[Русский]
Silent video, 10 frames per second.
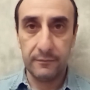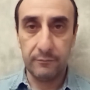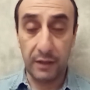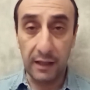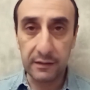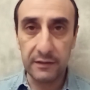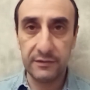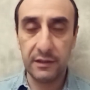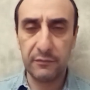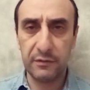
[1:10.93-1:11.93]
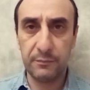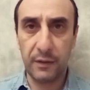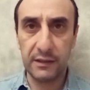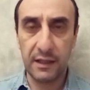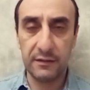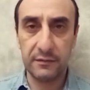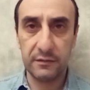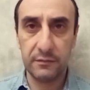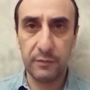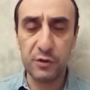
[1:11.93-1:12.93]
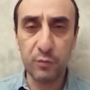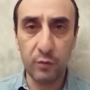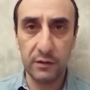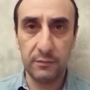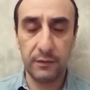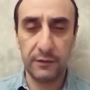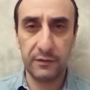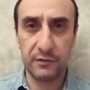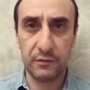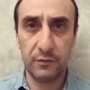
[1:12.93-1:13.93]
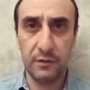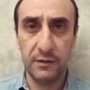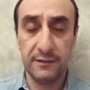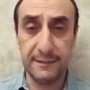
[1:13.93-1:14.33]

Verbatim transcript: проанализировать, понять, почему это произошло,